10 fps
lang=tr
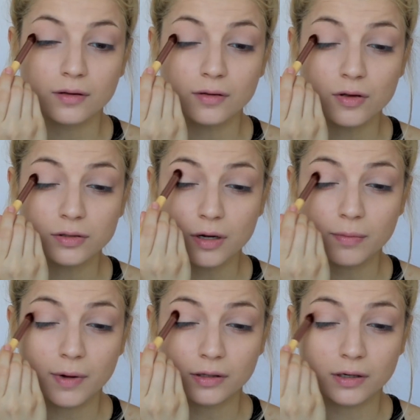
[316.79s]
Göz
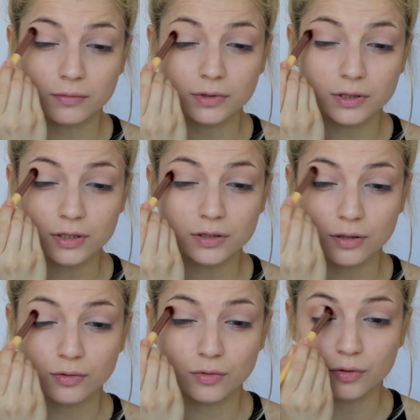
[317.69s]
kapaklarımın
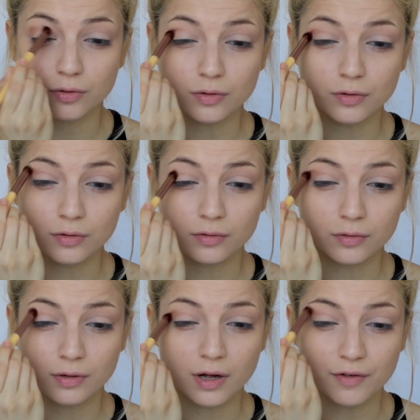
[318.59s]
dışına doğru
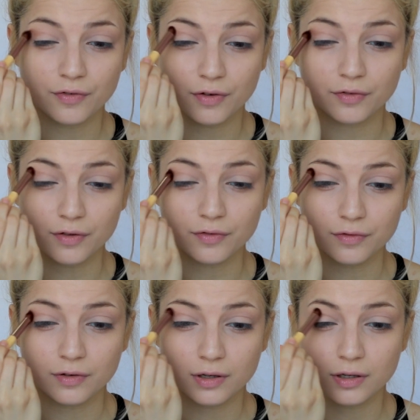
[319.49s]
hafif hafif
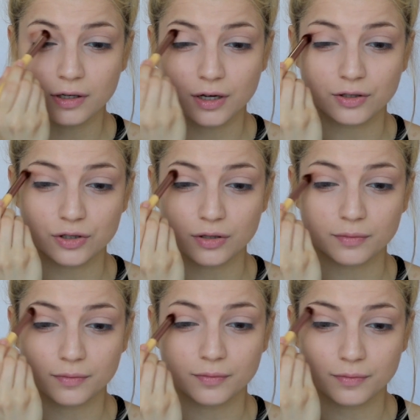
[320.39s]
yayacağım.
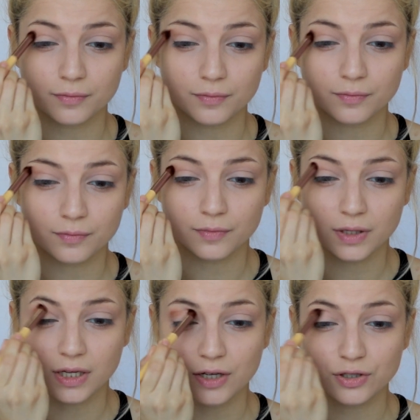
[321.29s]

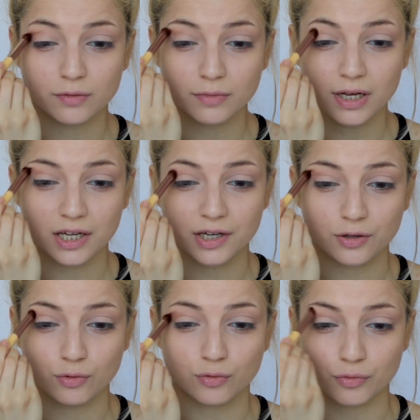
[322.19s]
Yayacağım değil
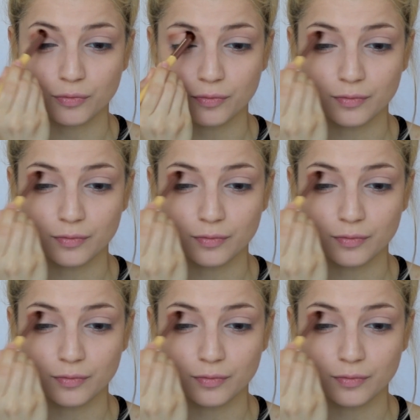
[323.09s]
yayıyorum.